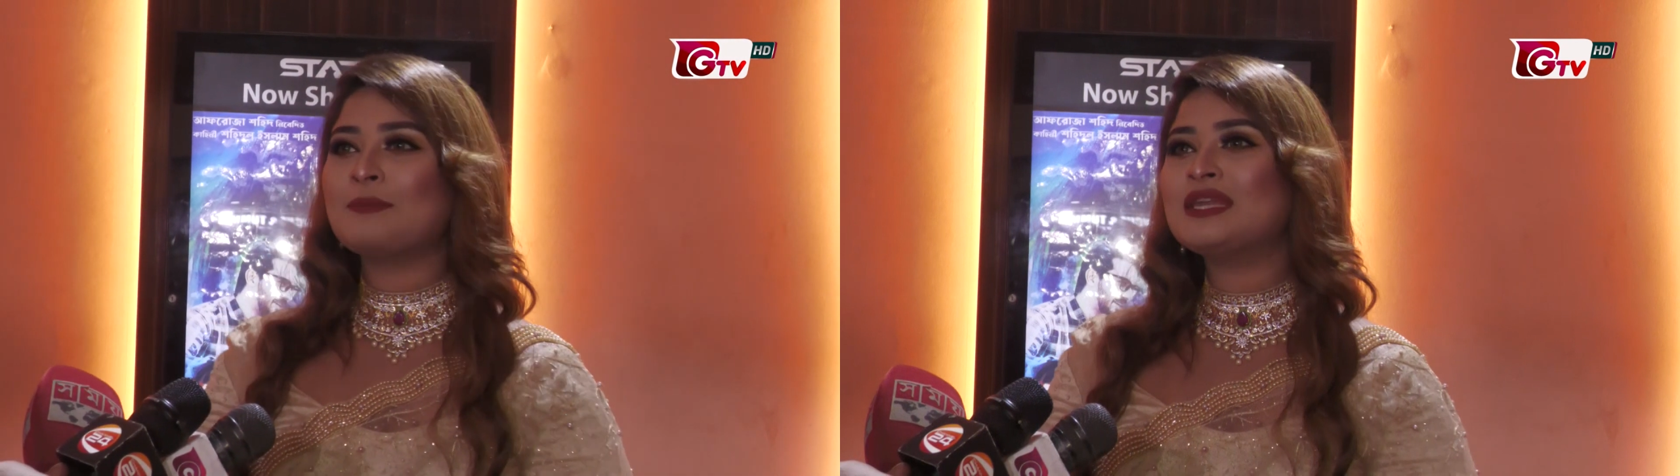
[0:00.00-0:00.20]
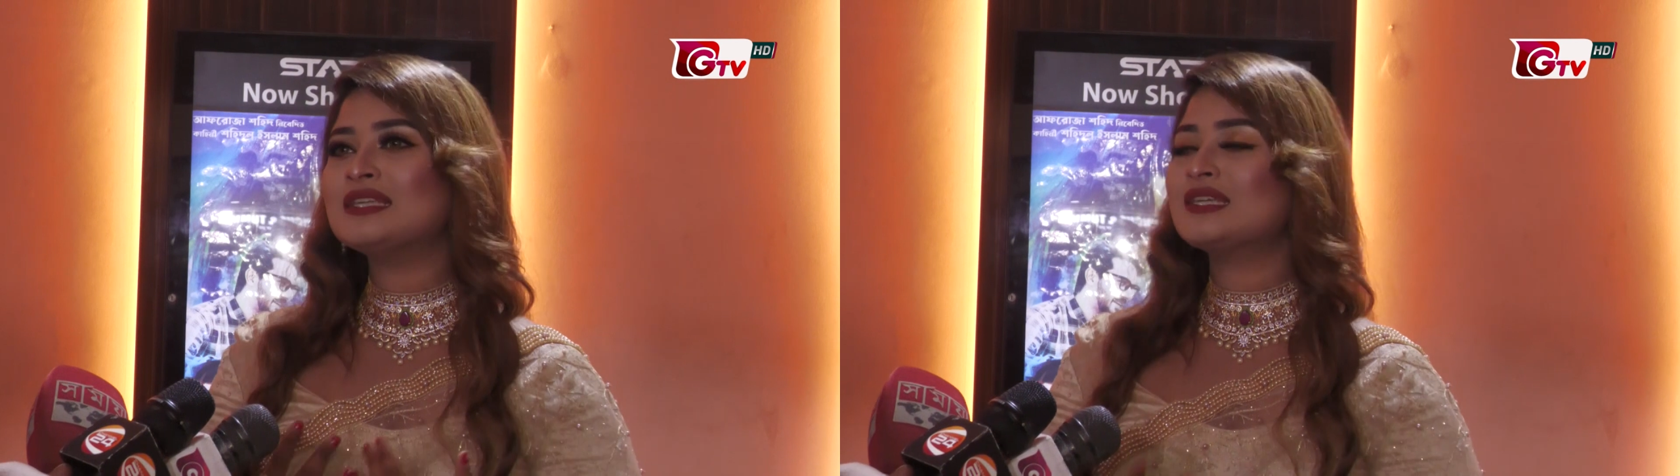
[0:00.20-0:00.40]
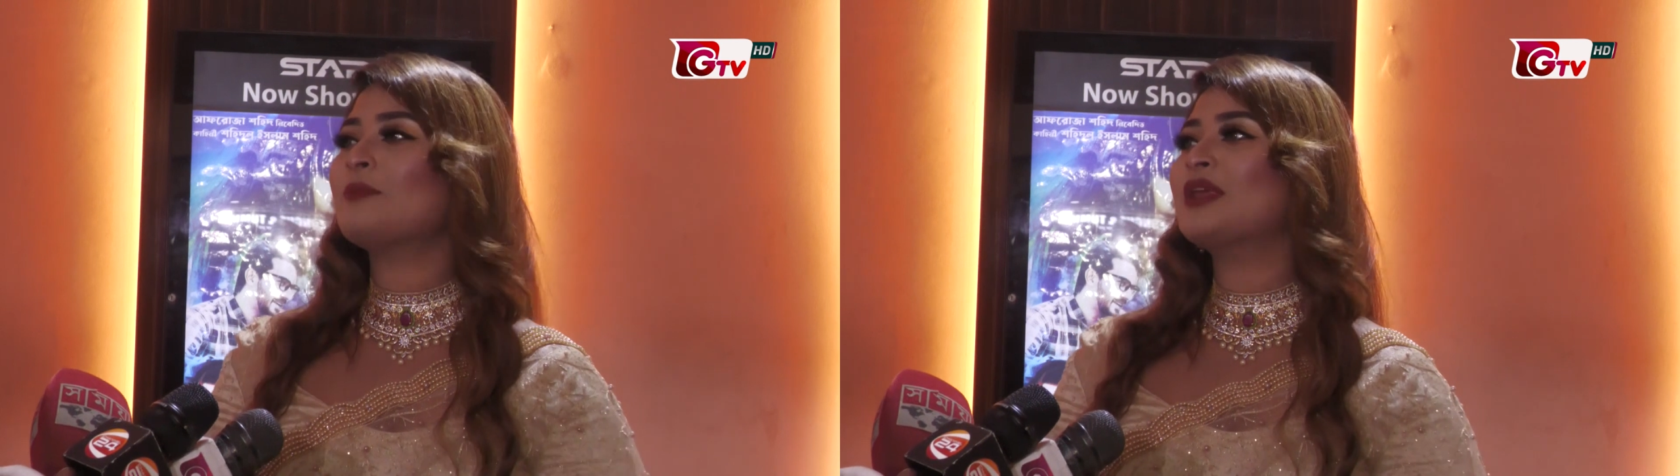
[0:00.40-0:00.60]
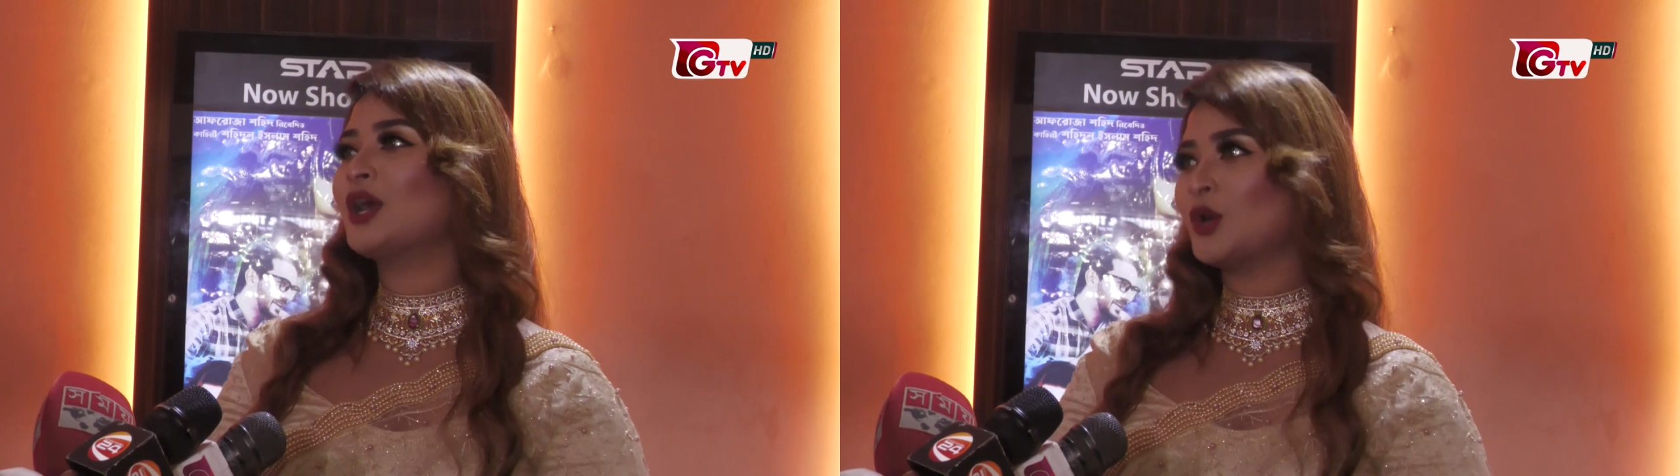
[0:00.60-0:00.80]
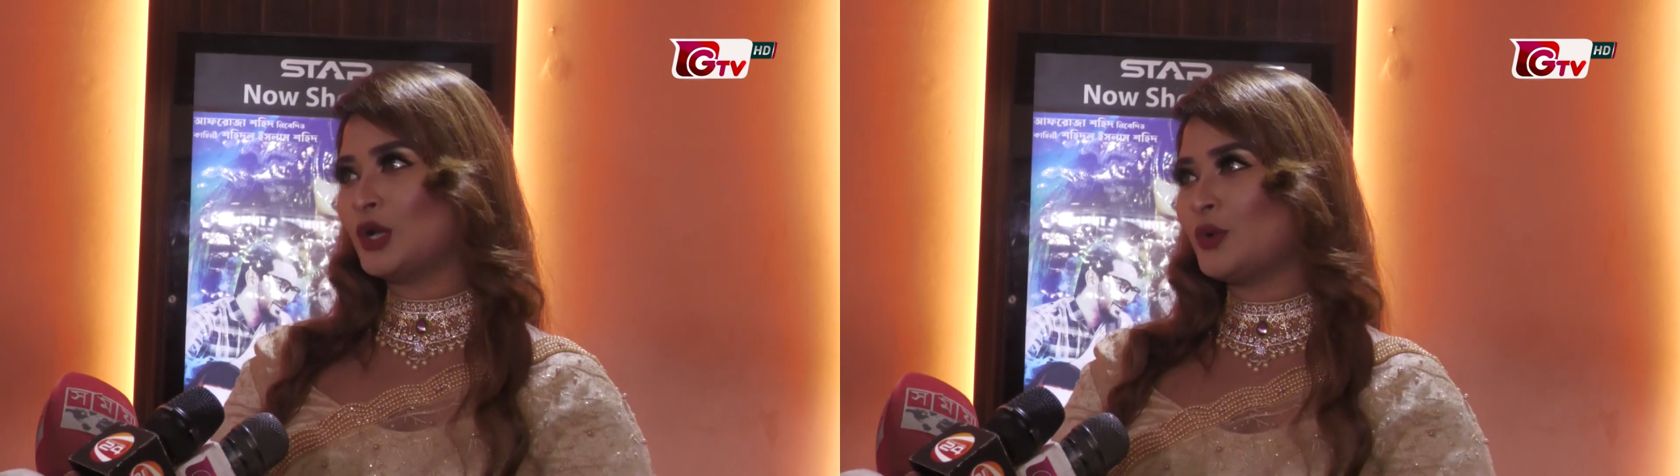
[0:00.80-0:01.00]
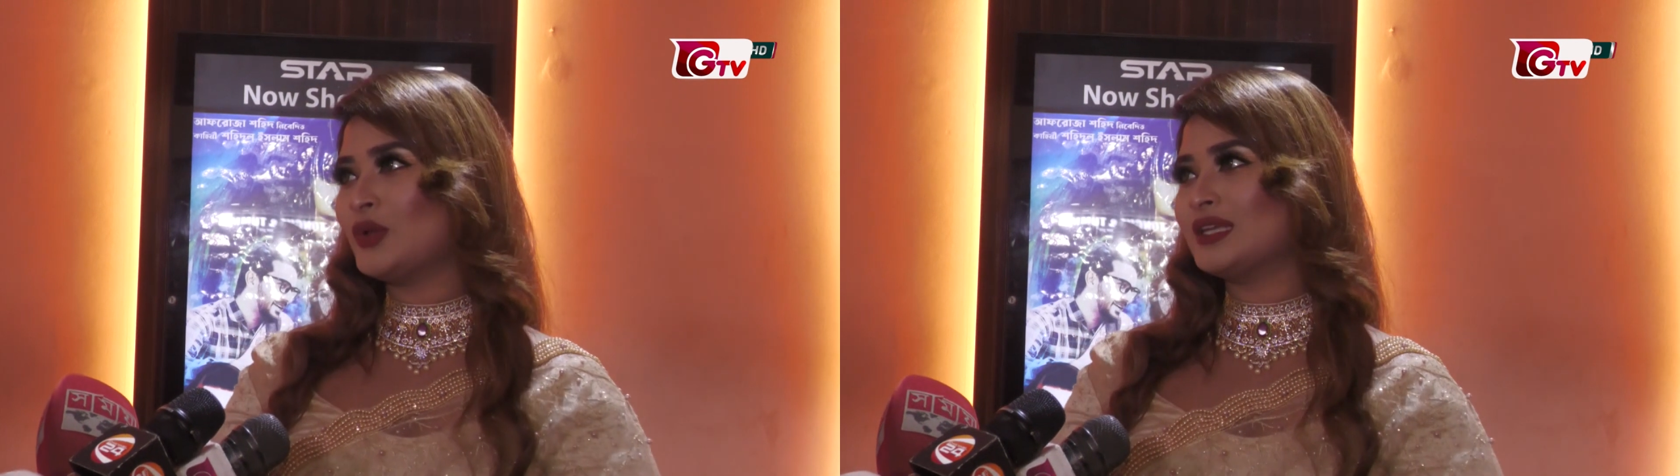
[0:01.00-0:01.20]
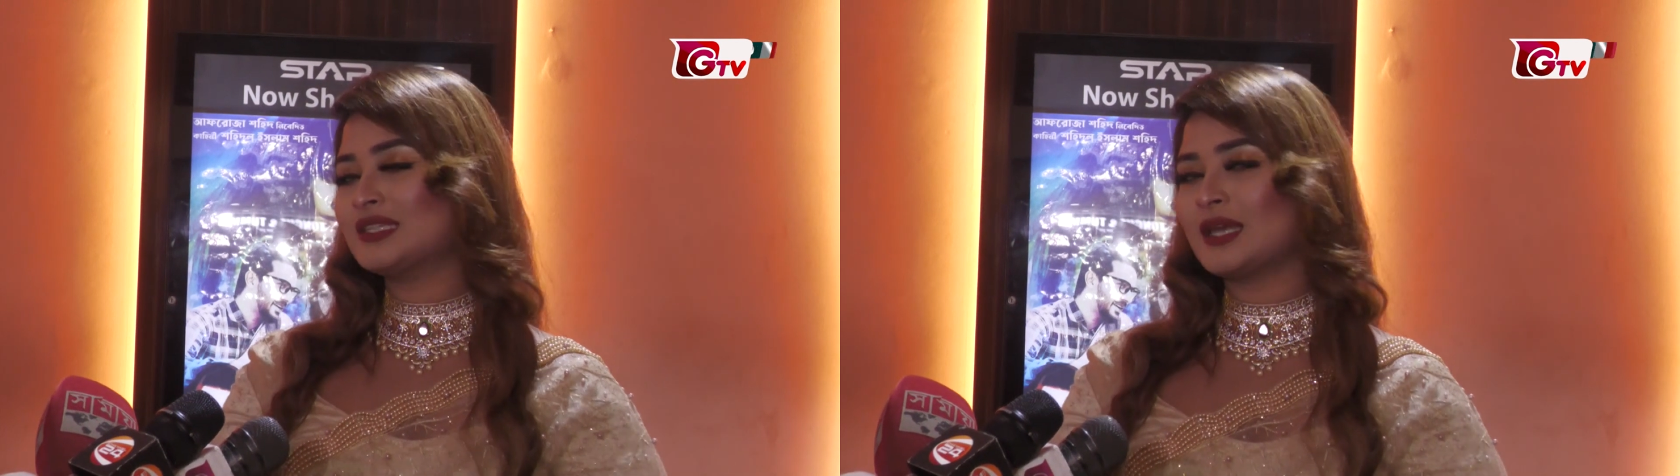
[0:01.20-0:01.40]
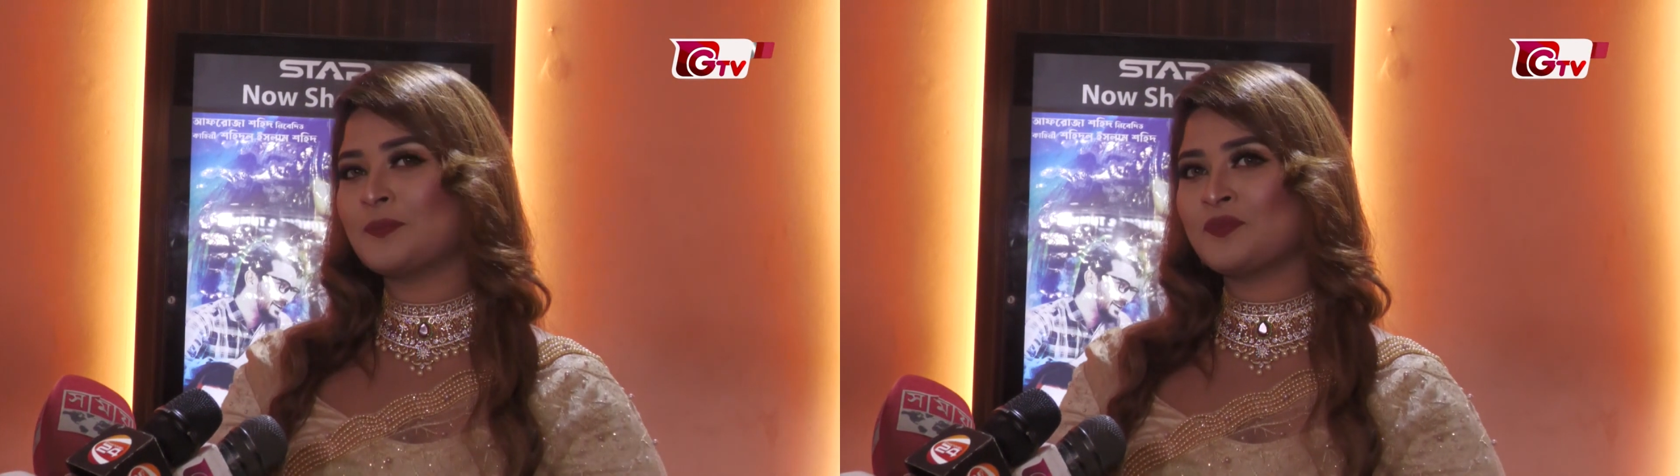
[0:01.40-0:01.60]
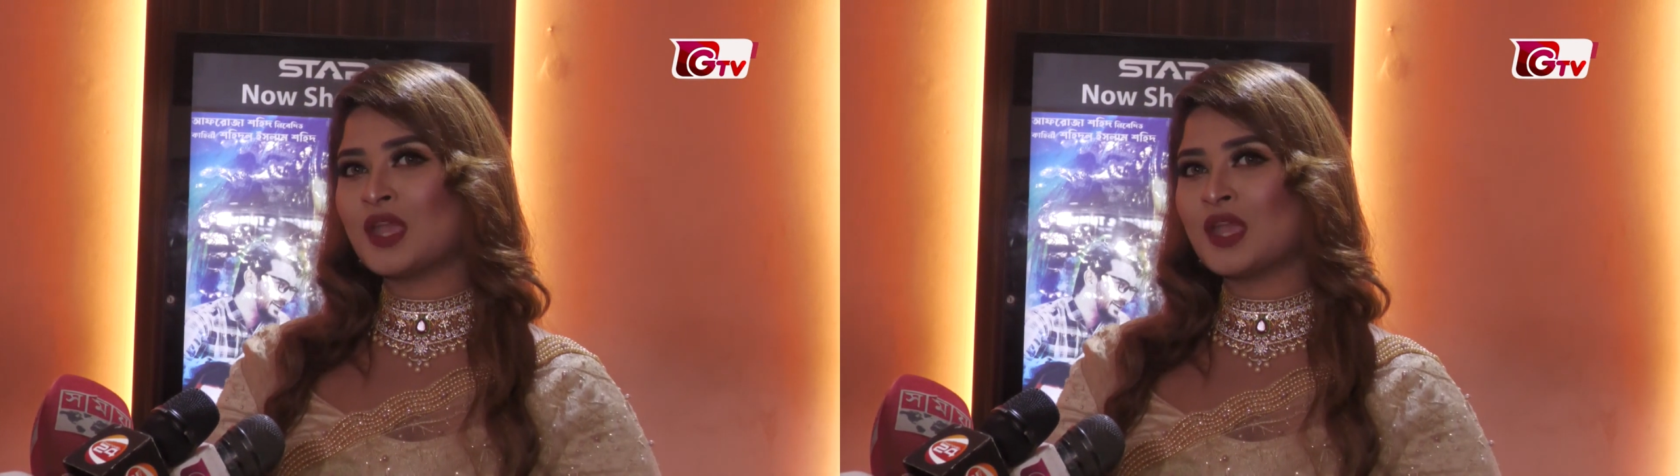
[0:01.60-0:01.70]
আমি নিজেই বীরাঙ্গনা হয়ে যাই